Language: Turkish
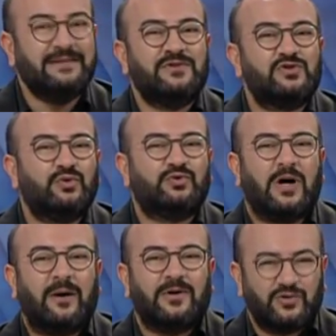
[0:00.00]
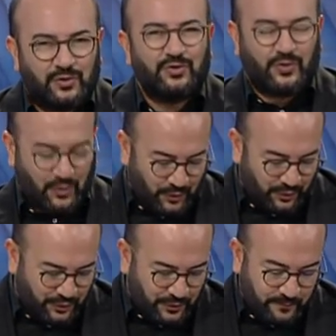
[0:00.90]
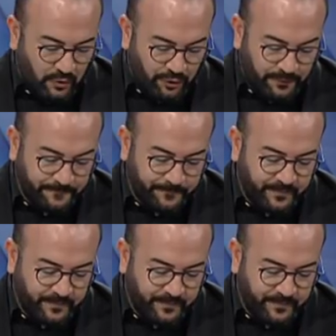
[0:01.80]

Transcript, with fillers: Dilimiz sürttü ama çünkü çok konuşuyorum. Bugün